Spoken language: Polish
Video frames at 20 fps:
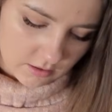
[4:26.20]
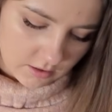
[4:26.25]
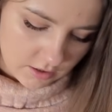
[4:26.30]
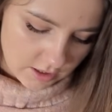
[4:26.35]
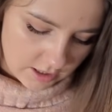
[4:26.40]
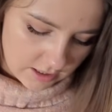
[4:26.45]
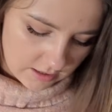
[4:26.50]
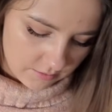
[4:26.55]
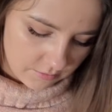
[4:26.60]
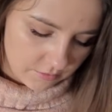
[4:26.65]

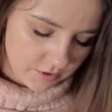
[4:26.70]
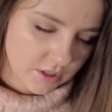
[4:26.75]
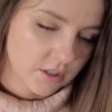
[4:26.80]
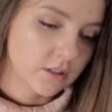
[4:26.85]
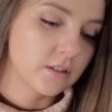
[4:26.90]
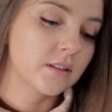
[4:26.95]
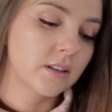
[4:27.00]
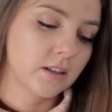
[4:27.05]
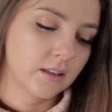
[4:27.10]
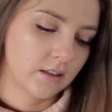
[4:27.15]
chciałam
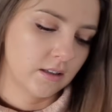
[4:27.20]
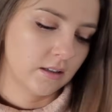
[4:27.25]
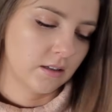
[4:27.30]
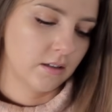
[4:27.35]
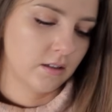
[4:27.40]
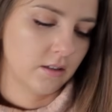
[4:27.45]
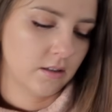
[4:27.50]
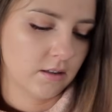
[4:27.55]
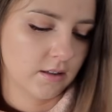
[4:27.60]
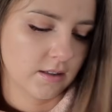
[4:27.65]
właśnie z
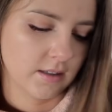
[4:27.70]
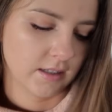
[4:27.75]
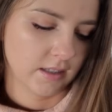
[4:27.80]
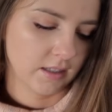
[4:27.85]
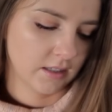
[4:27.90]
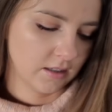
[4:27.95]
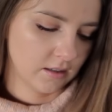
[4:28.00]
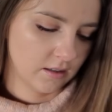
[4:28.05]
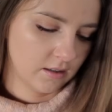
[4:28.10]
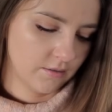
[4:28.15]
takich, z
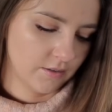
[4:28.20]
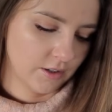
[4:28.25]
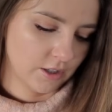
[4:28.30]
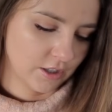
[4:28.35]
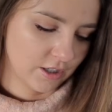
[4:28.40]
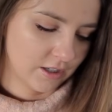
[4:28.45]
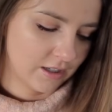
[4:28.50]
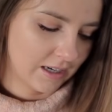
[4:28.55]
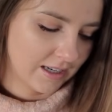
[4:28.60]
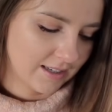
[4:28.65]
takich
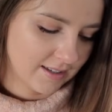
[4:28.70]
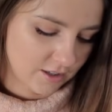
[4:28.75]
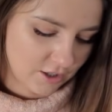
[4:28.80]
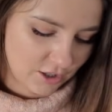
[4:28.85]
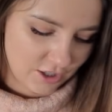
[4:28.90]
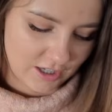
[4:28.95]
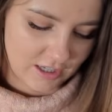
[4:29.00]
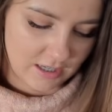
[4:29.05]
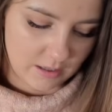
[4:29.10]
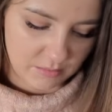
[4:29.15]
wiecie,
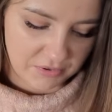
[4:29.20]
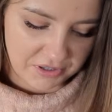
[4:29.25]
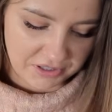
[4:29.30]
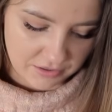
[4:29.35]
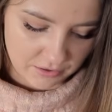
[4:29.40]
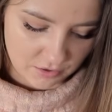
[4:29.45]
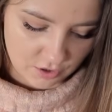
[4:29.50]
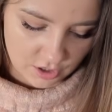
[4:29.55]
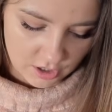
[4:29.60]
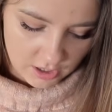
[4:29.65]
klasycznych jabłek
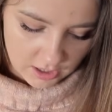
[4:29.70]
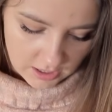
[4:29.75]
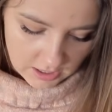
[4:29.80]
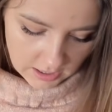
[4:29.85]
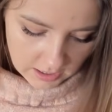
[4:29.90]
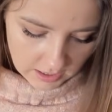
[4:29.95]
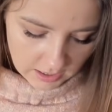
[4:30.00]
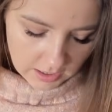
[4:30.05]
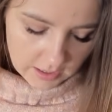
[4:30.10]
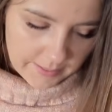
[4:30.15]
coś
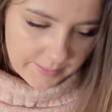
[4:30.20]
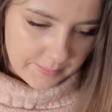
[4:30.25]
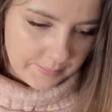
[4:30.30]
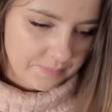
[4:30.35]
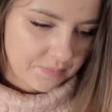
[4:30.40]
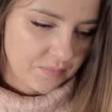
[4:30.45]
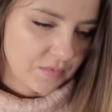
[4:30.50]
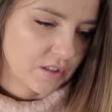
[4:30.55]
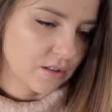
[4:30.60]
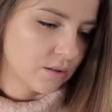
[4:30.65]

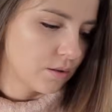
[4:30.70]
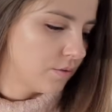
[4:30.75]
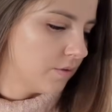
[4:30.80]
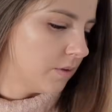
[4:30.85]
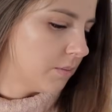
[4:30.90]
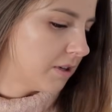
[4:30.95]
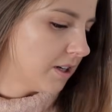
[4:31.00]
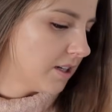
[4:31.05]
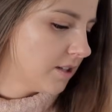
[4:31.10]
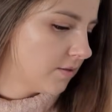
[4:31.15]
Mm, coś
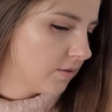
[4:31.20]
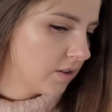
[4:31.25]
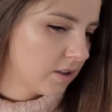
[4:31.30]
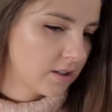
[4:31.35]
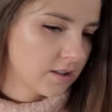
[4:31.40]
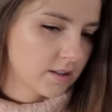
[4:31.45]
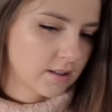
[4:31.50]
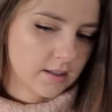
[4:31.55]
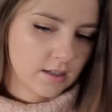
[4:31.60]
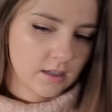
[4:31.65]
wybrać,
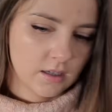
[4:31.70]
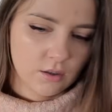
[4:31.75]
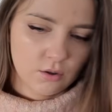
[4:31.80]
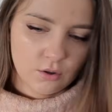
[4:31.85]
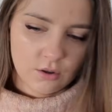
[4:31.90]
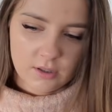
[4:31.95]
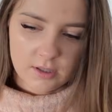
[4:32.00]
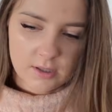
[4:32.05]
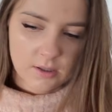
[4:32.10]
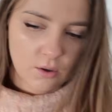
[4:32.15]
więc
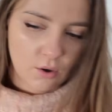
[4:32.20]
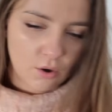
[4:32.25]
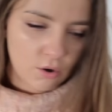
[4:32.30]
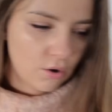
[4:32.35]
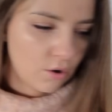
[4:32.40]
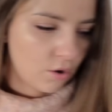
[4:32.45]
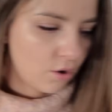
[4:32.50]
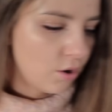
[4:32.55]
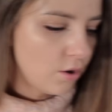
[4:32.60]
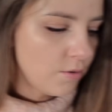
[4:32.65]

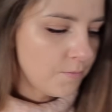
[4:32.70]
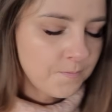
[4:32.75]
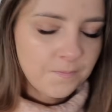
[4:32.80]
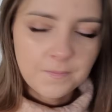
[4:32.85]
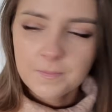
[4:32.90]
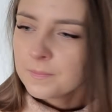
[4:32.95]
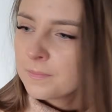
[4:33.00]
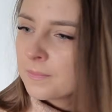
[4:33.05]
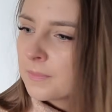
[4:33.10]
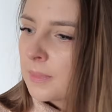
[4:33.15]

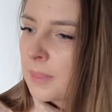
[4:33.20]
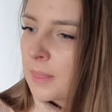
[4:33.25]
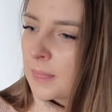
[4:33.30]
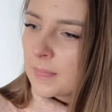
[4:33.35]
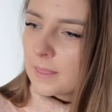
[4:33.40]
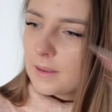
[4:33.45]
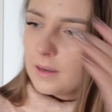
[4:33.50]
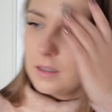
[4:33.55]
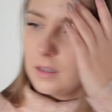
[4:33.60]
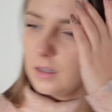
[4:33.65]
to...
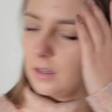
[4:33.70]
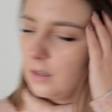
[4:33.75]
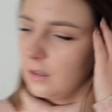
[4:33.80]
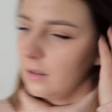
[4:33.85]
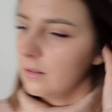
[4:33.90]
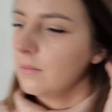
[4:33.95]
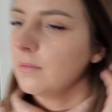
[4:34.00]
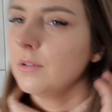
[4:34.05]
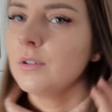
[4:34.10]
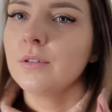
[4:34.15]

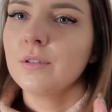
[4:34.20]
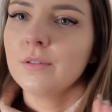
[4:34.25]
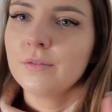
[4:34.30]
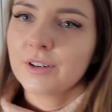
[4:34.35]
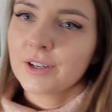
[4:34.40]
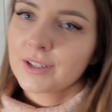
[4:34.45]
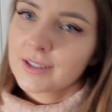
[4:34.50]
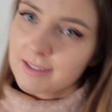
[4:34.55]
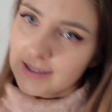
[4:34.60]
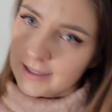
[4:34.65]
E, no,
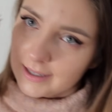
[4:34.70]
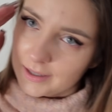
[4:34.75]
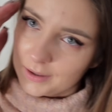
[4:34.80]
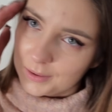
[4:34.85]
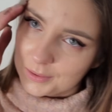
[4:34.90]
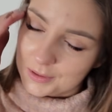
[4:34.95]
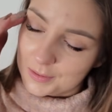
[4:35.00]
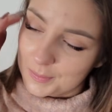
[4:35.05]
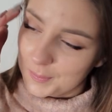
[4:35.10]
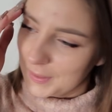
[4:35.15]

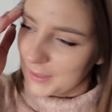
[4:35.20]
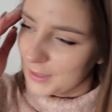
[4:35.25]
wracając